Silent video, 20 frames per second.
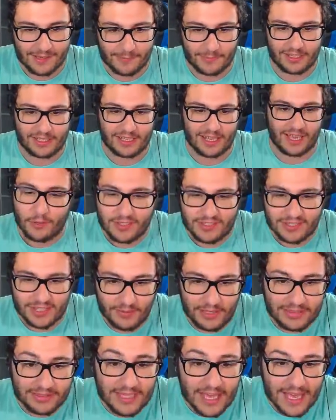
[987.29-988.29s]
perché questa
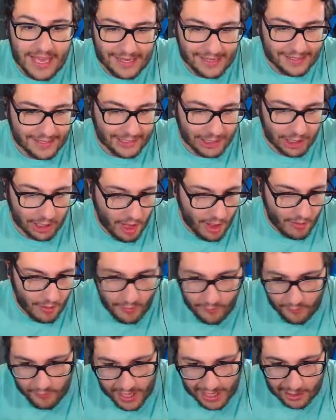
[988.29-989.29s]
volta Eren che doveva
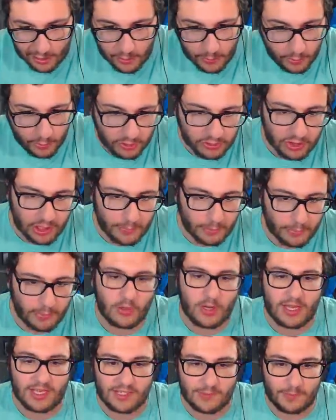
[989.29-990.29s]
farlo. Devo
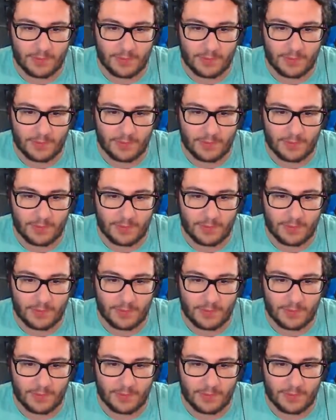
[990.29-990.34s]
farlo io.